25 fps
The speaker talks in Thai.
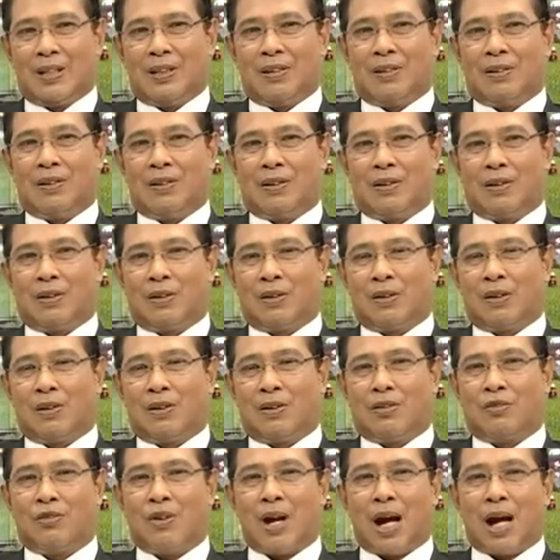ก็ขอ
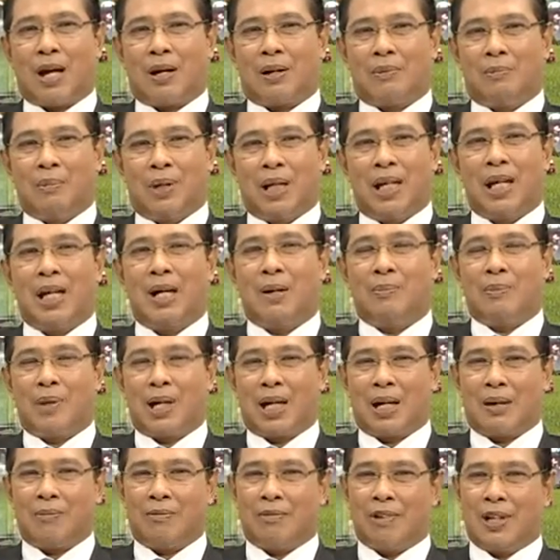ฝากเหมือนเดิม
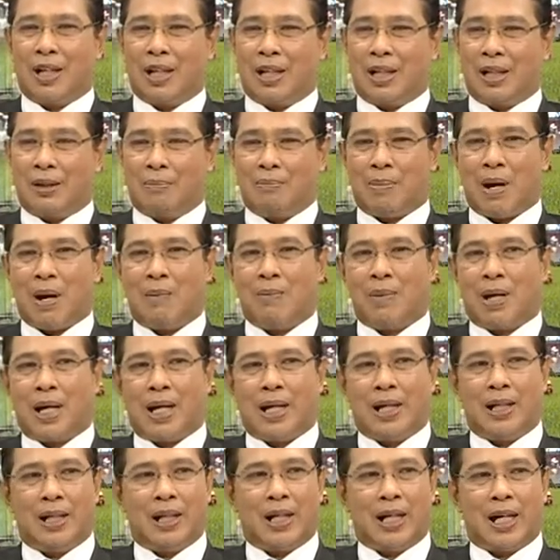นะครับว่าเป้าหมา
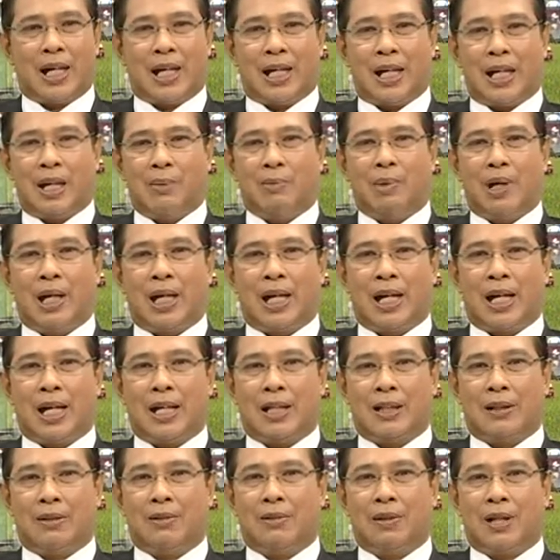ยในการให้บริกา
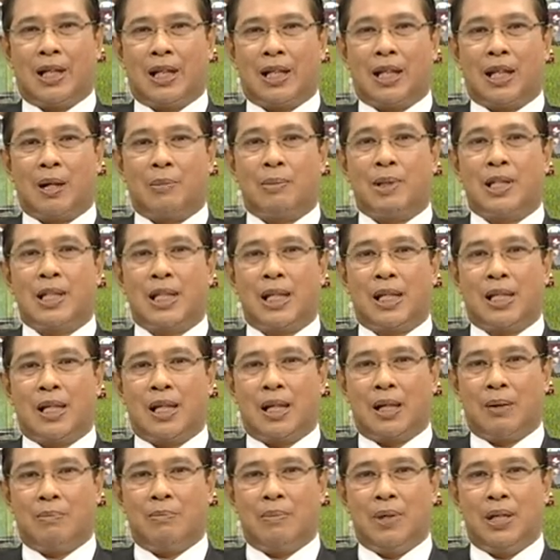รของการทางพิเศษ
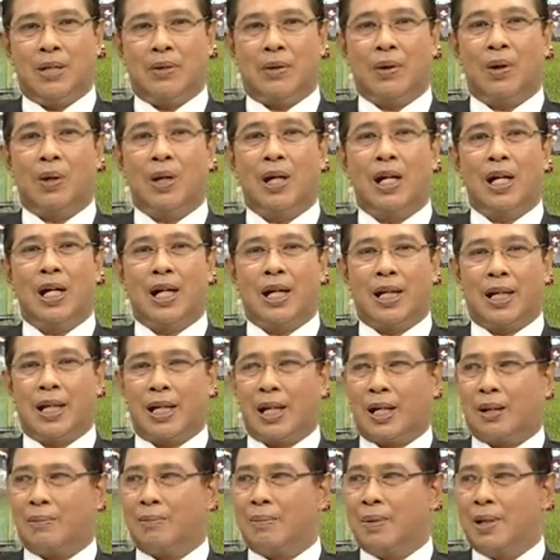นะครับมี2เรื่อง
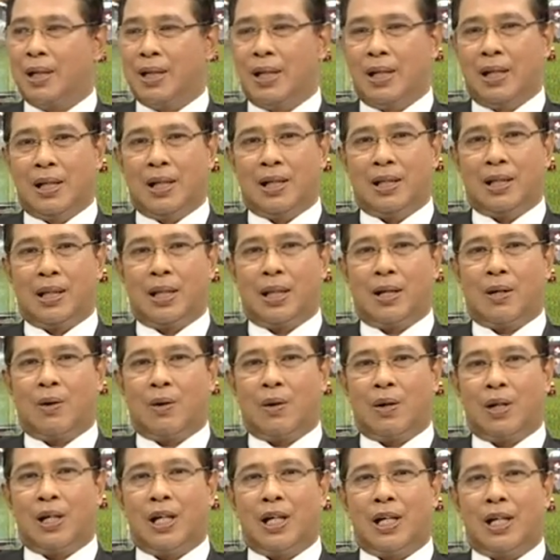นะครับแต่ก่
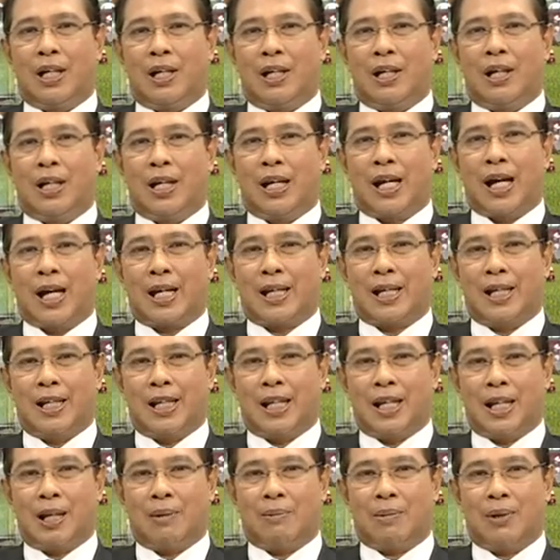อเรื่องแรกเลย
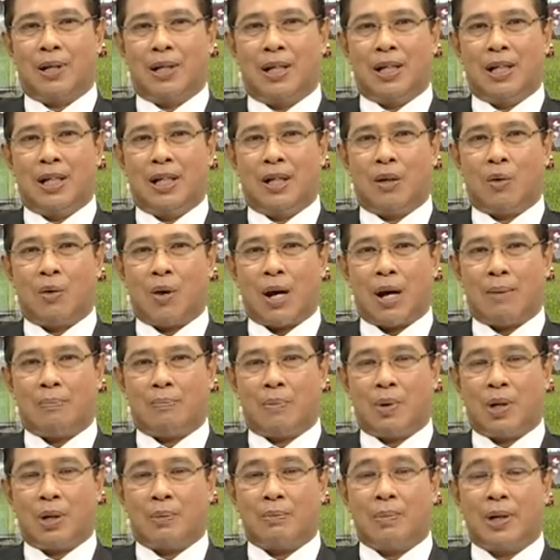นะครับคือเรื่องความ
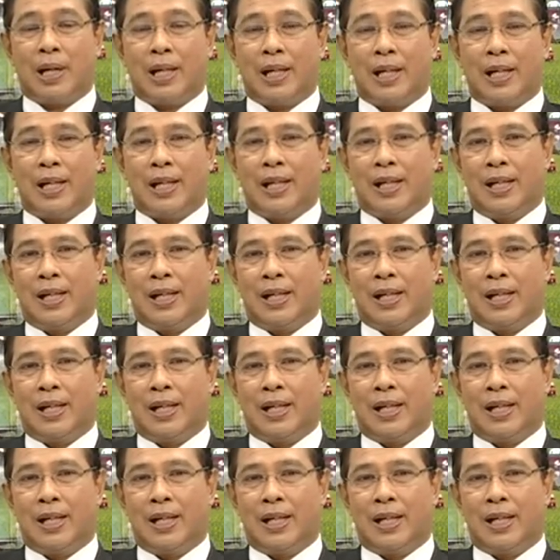ปลอดภัย